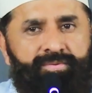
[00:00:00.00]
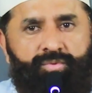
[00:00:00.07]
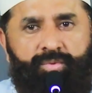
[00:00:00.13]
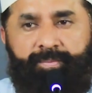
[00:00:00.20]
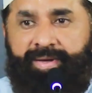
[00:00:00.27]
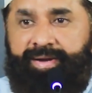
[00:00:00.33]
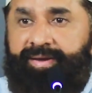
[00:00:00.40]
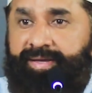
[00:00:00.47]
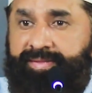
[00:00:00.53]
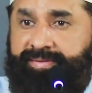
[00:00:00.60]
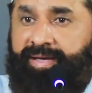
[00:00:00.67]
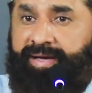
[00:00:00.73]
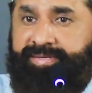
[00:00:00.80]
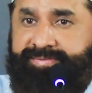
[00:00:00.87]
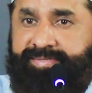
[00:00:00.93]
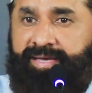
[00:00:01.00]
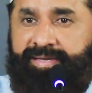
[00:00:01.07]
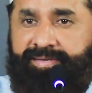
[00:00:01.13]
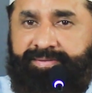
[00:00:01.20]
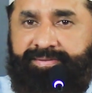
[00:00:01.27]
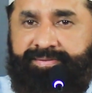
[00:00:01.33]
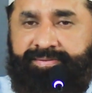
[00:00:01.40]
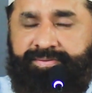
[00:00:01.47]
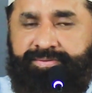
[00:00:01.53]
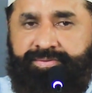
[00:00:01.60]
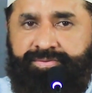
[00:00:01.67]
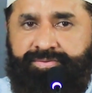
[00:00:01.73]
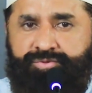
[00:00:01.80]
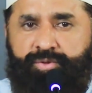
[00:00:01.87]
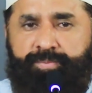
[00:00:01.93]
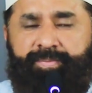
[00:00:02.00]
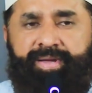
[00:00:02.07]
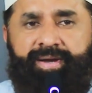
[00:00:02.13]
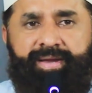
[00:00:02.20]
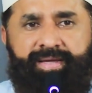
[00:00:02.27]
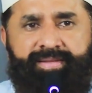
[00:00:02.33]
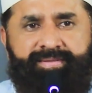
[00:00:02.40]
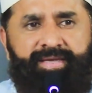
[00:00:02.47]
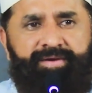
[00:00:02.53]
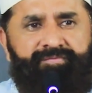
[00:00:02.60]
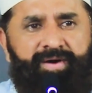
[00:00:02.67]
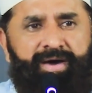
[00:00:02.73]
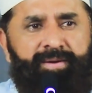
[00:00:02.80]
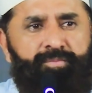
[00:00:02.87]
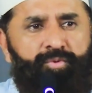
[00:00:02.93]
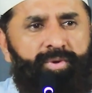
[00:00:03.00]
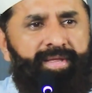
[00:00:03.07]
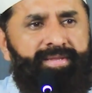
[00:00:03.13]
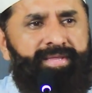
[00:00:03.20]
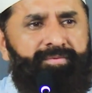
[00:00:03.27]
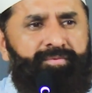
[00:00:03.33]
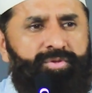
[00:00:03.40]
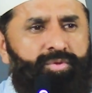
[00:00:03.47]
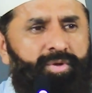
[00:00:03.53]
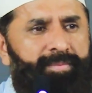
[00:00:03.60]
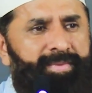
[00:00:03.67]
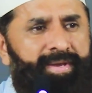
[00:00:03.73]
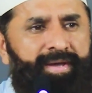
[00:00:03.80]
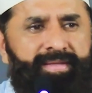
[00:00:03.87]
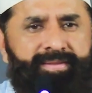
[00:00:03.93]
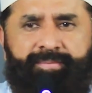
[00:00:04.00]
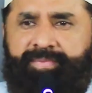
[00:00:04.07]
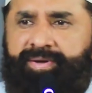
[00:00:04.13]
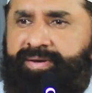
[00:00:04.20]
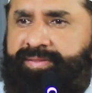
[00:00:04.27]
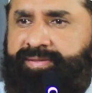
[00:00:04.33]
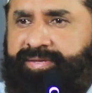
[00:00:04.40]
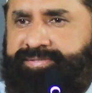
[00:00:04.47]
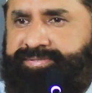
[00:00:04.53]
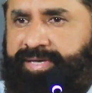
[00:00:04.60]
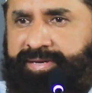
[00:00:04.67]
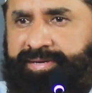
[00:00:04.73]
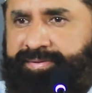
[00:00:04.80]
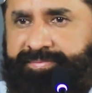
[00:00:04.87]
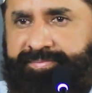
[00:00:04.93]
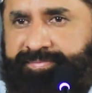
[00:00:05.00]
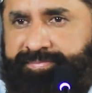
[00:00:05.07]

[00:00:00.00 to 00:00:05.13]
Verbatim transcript: तो बरकत कहाँ से आएगी जो बरकत के फार्मूले थे वो तो हमने ख़त्म कर दिए सारे